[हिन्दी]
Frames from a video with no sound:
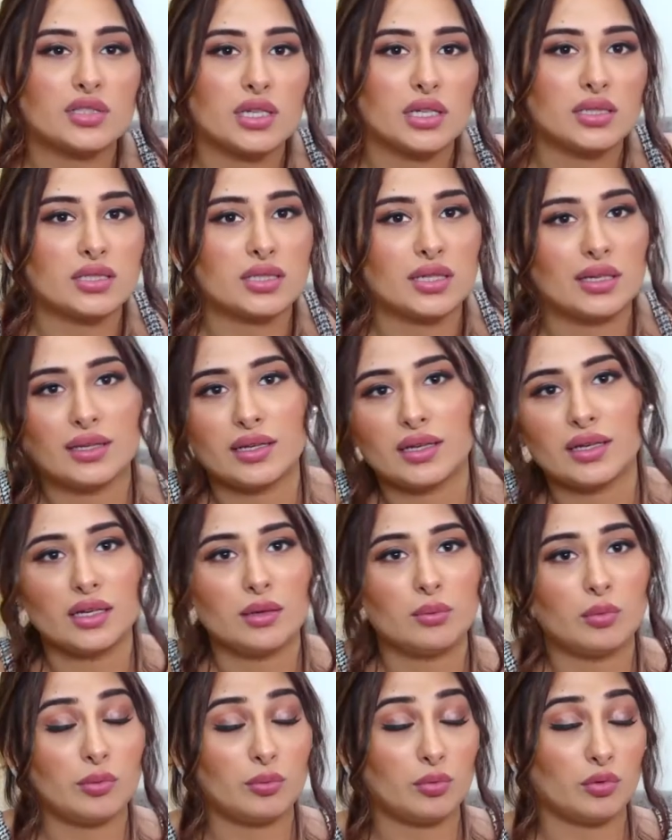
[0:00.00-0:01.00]
जज करके नहीं
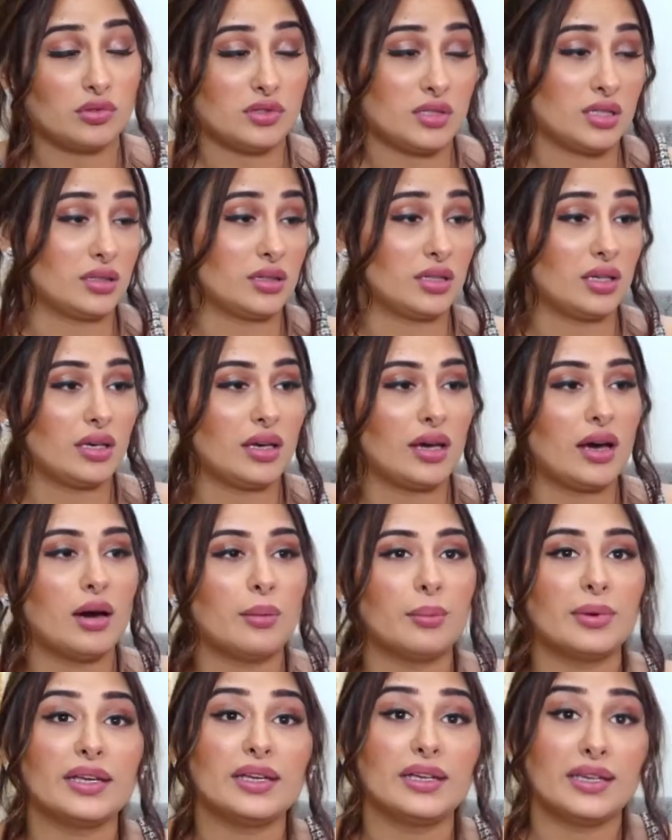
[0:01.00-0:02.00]
मैं बोल सकती कि हाँ
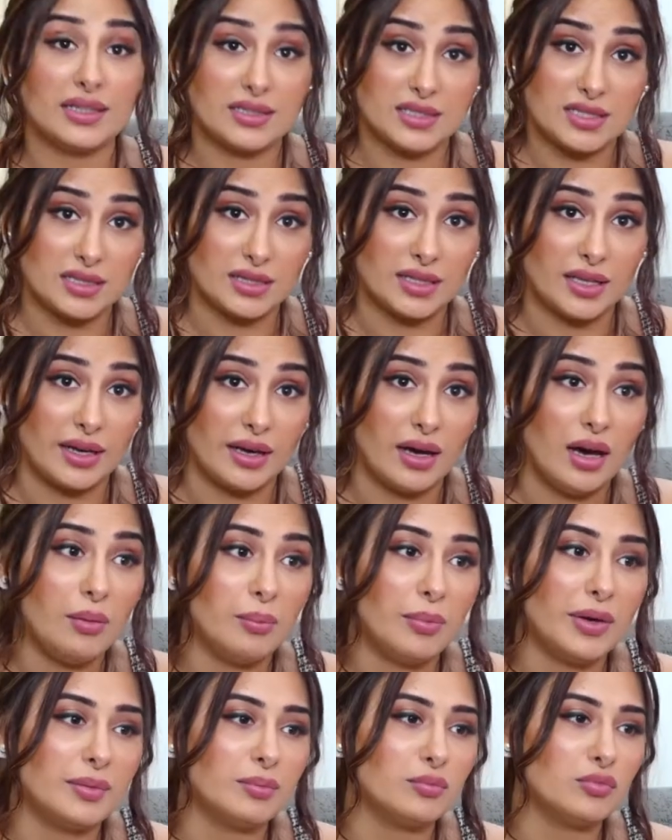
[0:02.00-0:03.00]
भाई ये जीतेगा
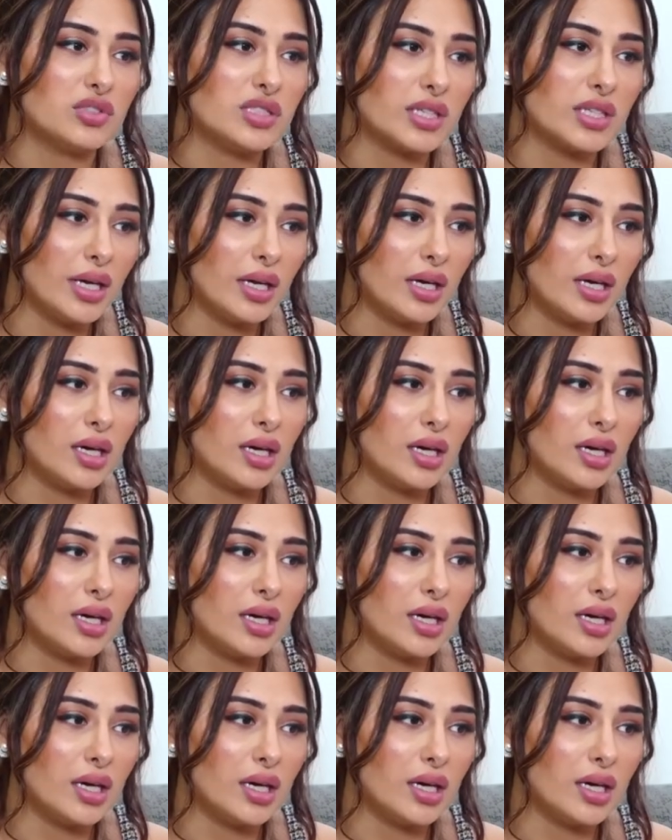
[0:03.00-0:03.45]
बट मुझे